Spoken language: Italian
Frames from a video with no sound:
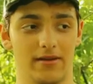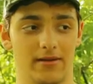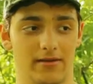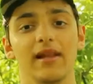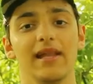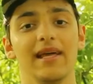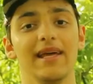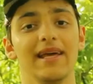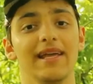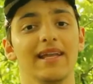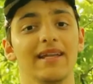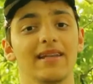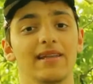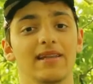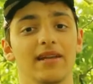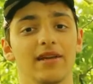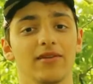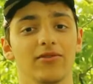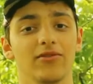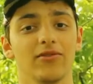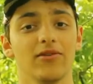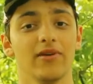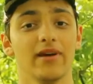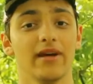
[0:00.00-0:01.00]
le elitre
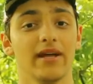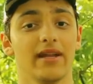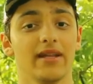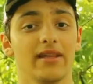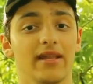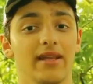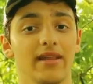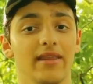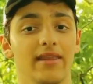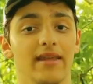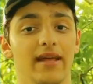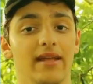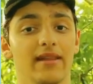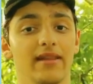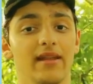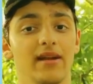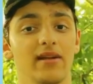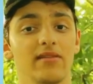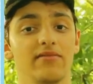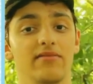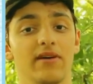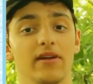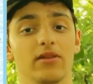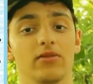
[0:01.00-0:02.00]
sono caratterizzate
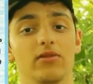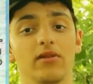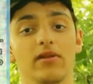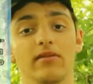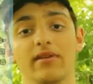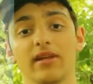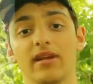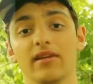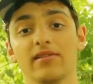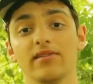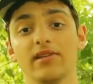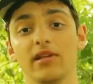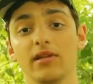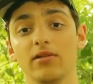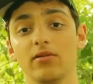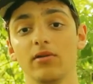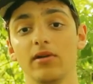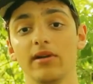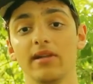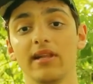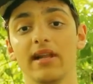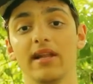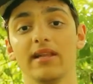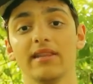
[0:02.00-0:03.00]
dal fatto di avere
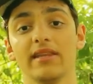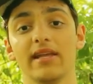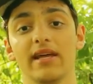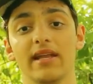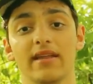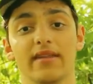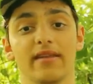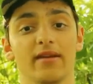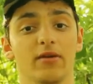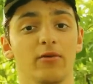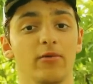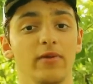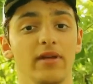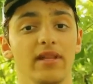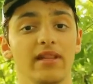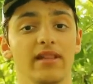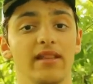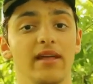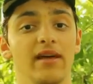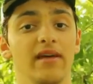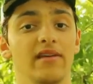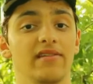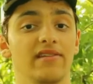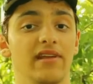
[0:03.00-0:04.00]
setole nella terza,
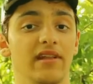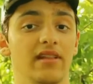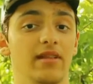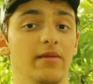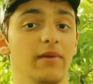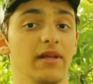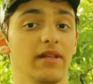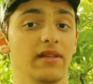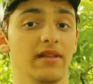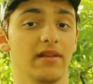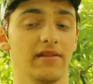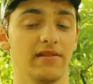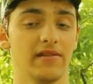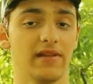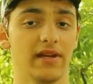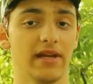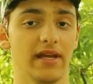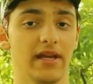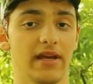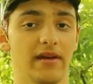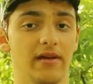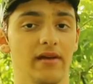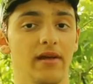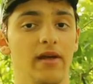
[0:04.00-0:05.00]
quinta e settima
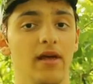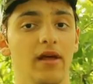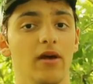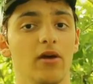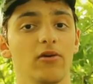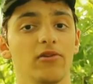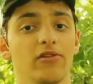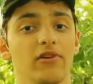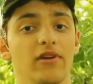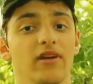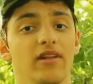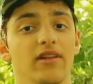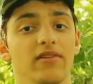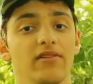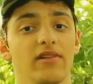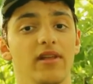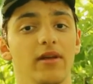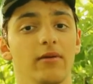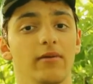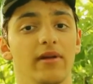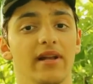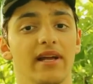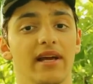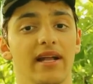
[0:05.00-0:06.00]
intestria, cosa che
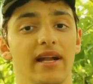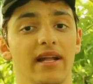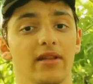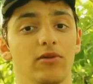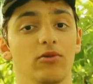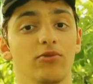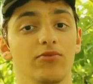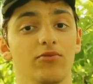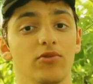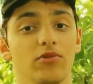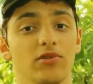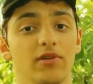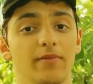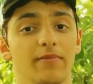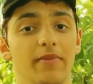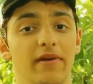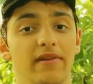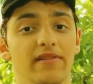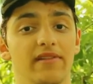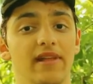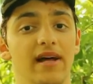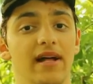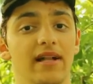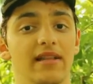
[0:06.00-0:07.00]
distingue il Calatus
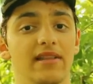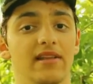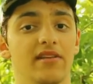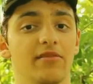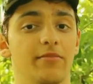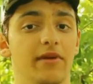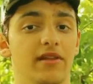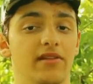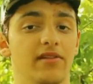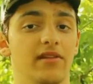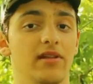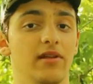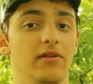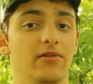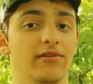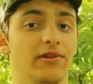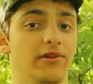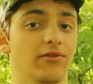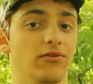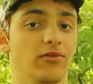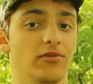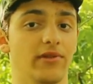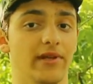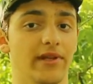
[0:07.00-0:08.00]
fucipes da altre specie dello
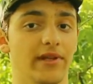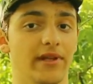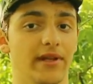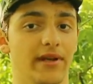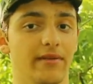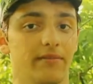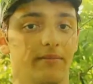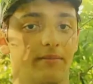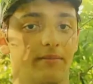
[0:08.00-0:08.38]
stesso genere.